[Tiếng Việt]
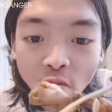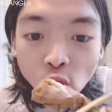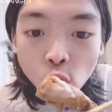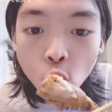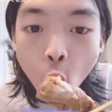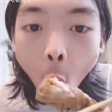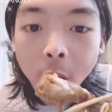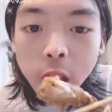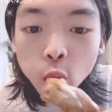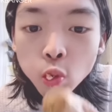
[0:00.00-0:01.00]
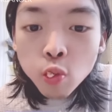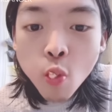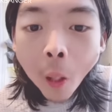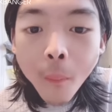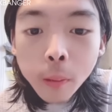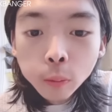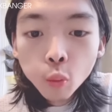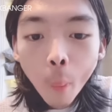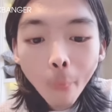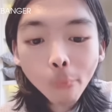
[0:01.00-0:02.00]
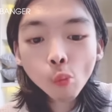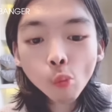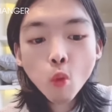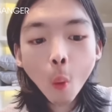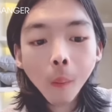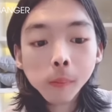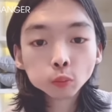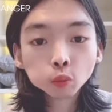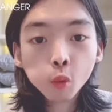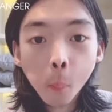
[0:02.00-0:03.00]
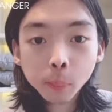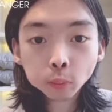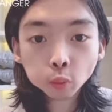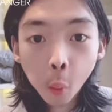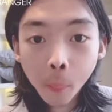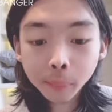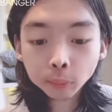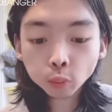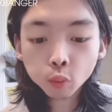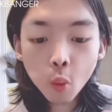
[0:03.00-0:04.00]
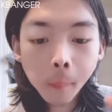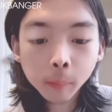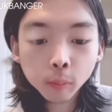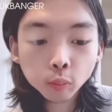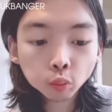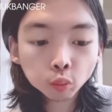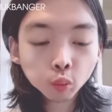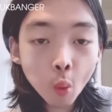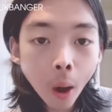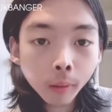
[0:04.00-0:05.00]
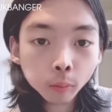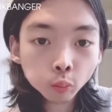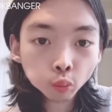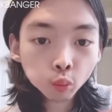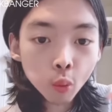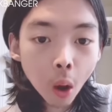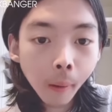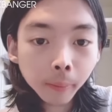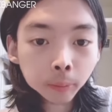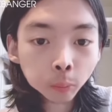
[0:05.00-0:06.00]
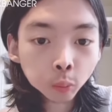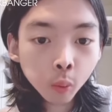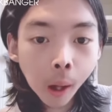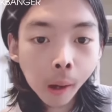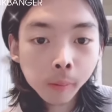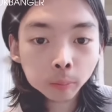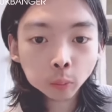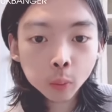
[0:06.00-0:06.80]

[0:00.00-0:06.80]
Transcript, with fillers: Có bạn nào nhận ra idol này không? Có thể không biết anh là ai, tên gì, nhưng sự cố này quá là đình đám trên top top rồi.